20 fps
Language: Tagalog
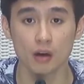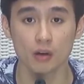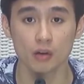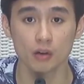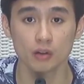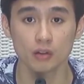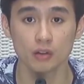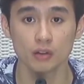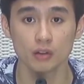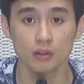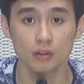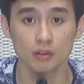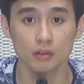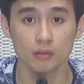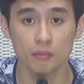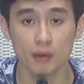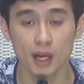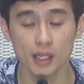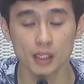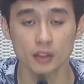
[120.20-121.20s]
tao,
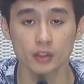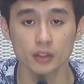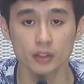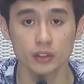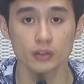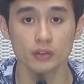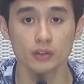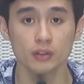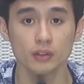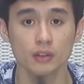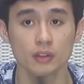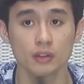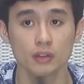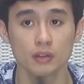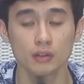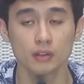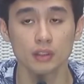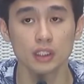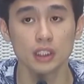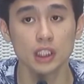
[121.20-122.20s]
mahal ko yun.
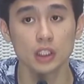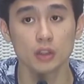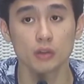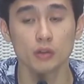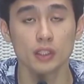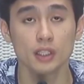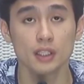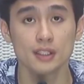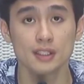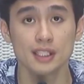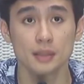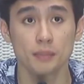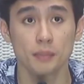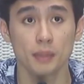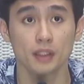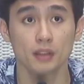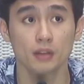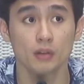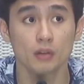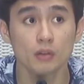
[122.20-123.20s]
Hindi ko
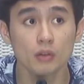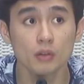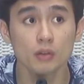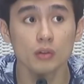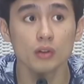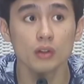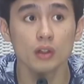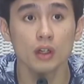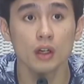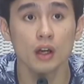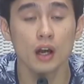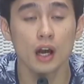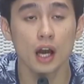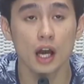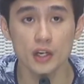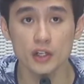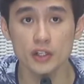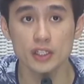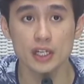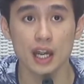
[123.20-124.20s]
iisipin kung
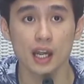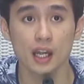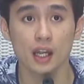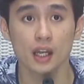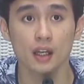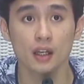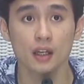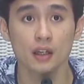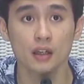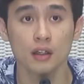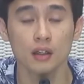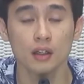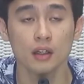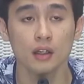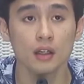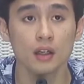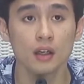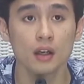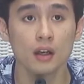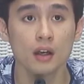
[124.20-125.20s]
ano siya,
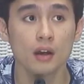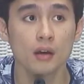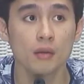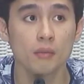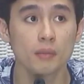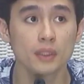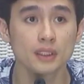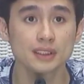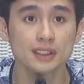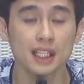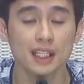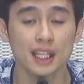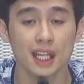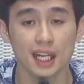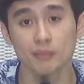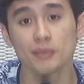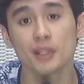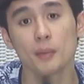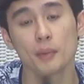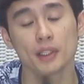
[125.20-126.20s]
basta
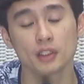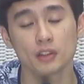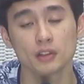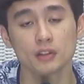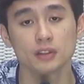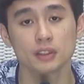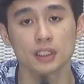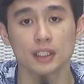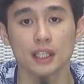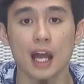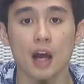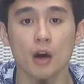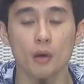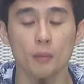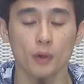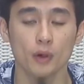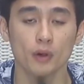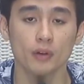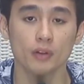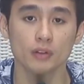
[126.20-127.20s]
naramdaman ko doon sa tao
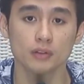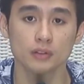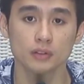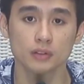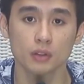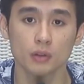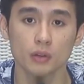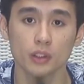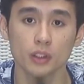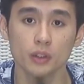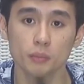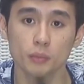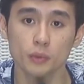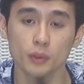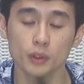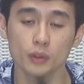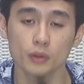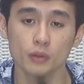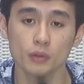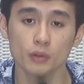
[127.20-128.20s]
po. So, yun
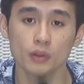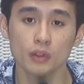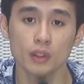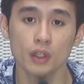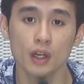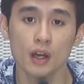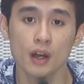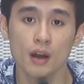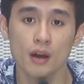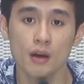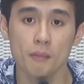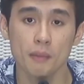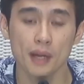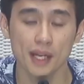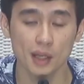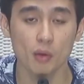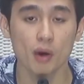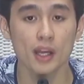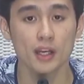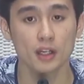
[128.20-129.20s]
po yung
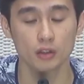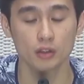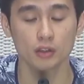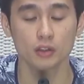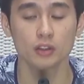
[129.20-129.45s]
paliwanag